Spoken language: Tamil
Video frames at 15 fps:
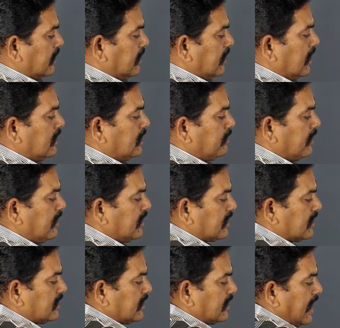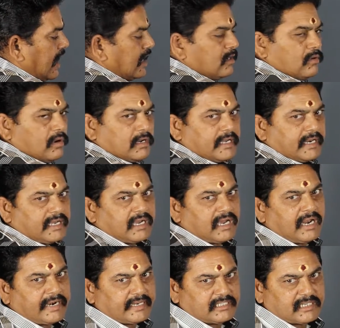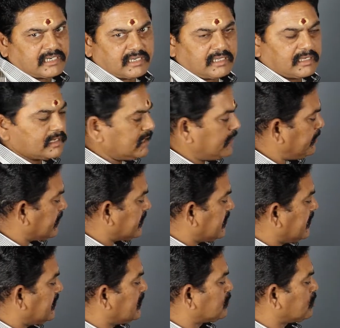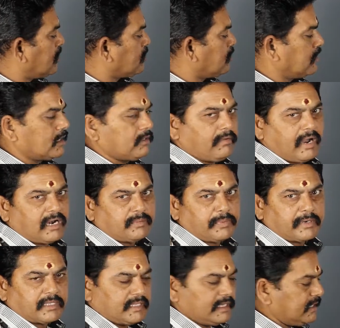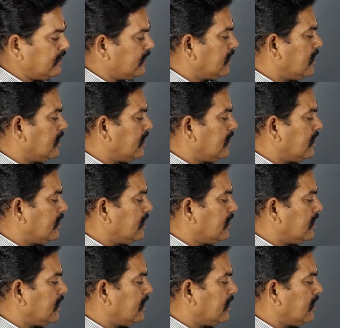கேதுவில் இருந்து ராகுக்குள் கிரகங்கள் அடைஞ்சிருக்கு இப்போ கேதுன்னு சொல்லக்கூடியது வால் பகுதி